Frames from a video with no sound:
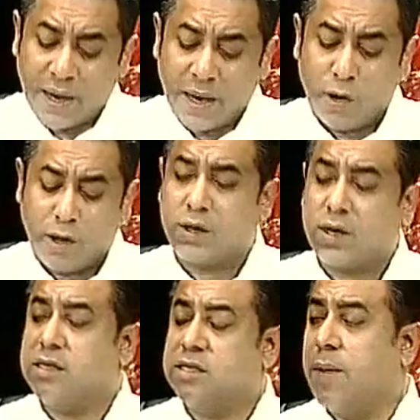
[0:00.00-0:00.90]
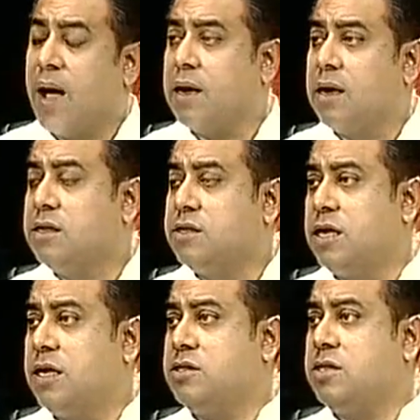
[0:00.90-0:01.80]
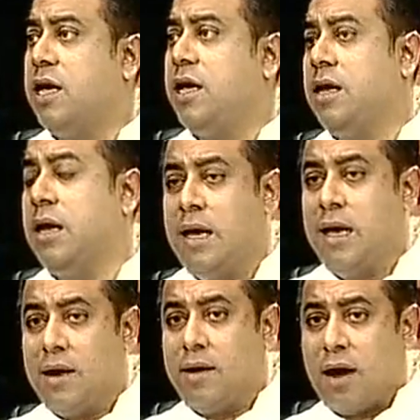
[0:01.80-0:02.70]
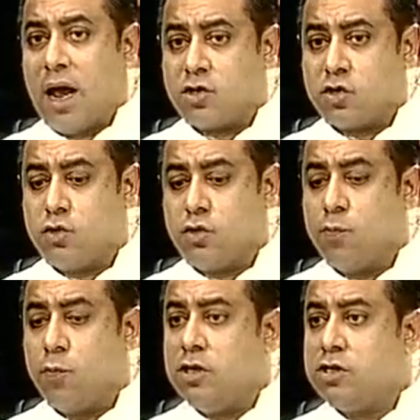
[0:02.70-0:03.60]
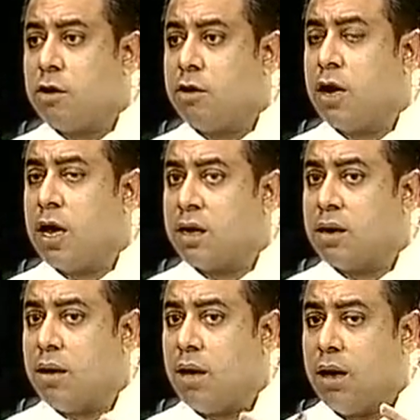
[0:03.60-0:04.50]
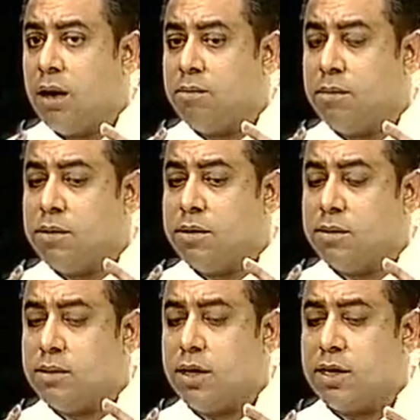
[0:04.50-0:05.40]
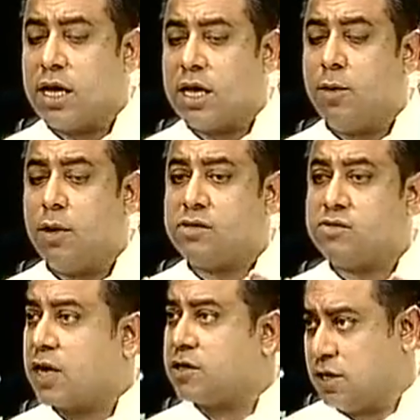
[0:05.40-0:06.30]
এটাও আপনাকে বলা দরকার যে বাংলাদেশের যে রাষ্ট্র পরিচালনার এটাকে কি বলে